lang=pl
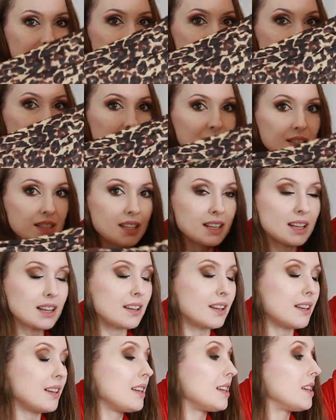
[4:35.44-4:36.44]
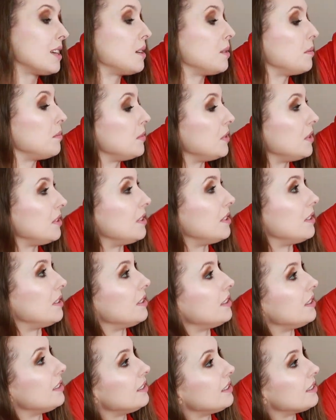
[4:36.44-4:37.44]
i jest taka
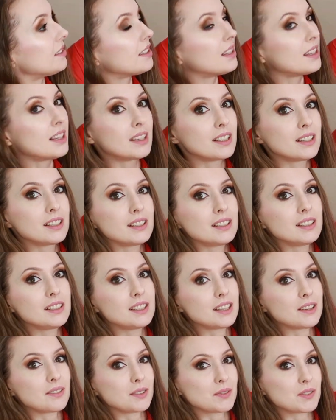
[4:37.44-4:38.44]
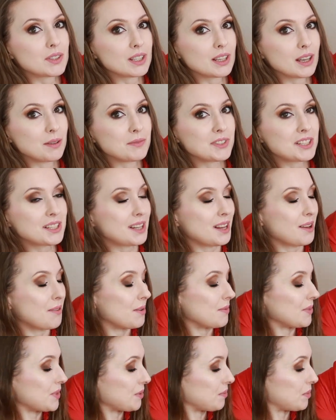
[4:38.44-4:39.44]
midi i i nie wiem, co ja
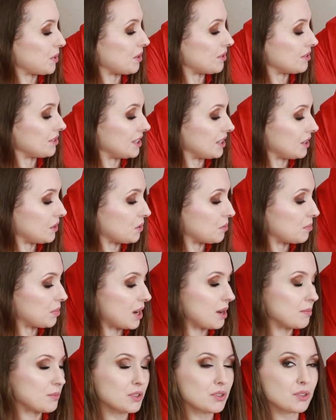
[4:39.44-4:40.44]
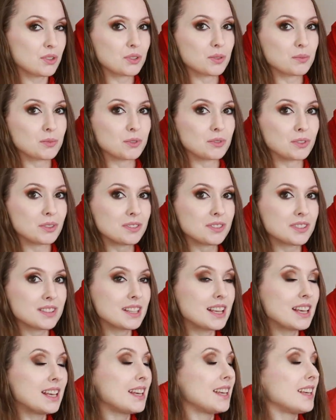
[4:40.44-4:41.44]
myślałam sobie o niej, jak ją brałam, szczerze mówiąc.
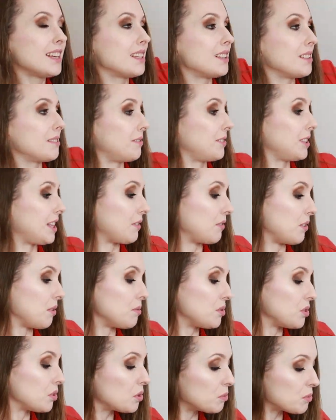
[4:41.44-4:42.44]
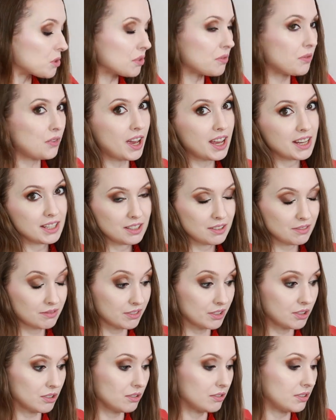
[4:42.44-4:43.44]
Wydawało mi się to może fajnie
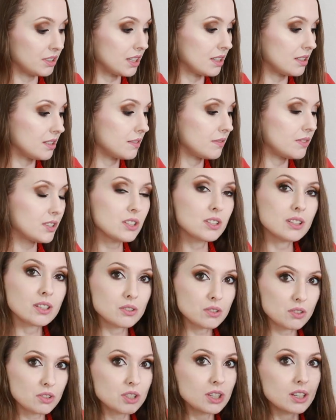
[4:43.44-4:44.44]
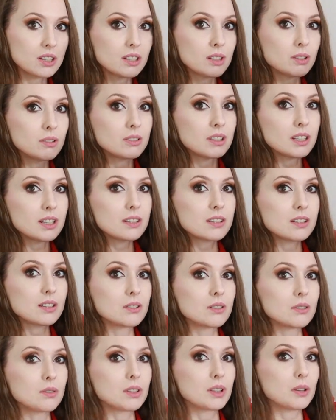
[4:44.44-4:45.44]
wyglądać. Wiecie, na coś czarnego, tak?
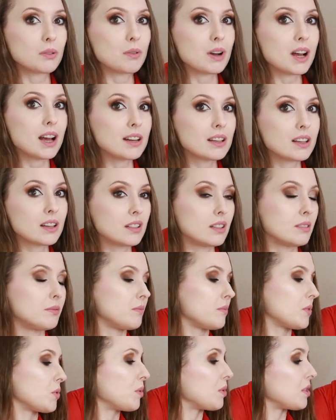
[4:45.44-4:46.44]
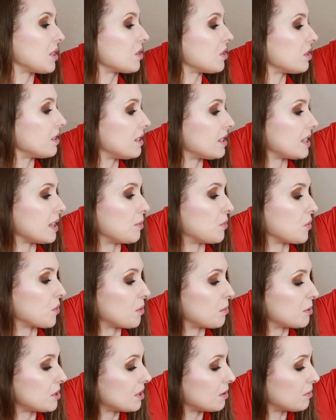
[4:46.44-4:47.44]
Jako, jako taką halkę. W sumie też stylisa
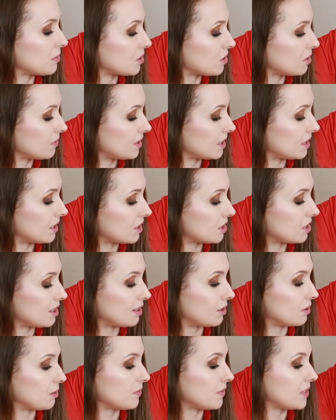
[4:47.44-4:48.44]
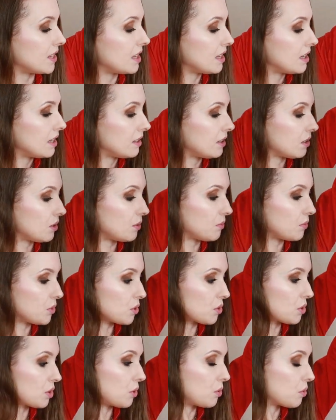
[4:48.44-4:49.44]
mogła być, ja mam raczej widzę na czarną. Taką
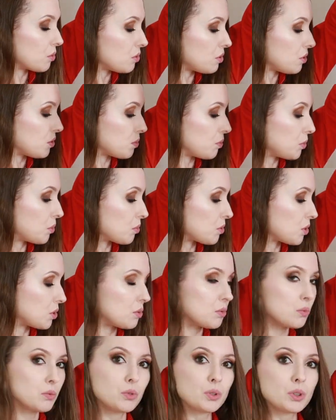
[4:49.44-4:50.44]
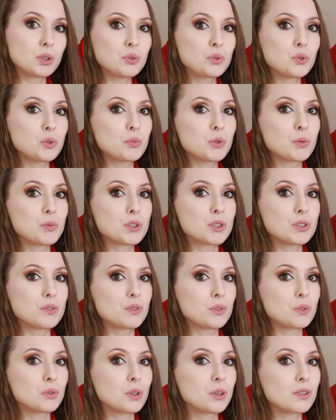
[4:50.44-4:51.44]
troszkę krótszą, żeby to, że ten dół był
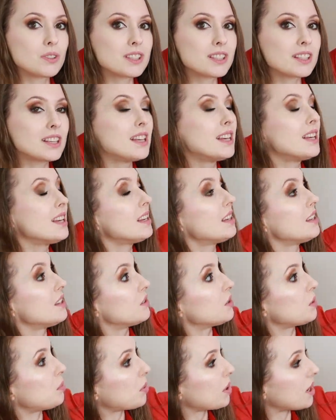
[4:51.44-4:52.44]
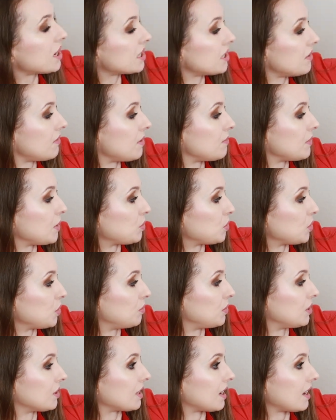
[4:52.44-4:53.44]
prześwitujący. No pokażę Wam na
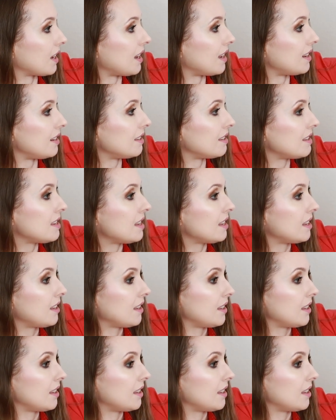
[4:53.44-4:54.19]
przebitkach, ale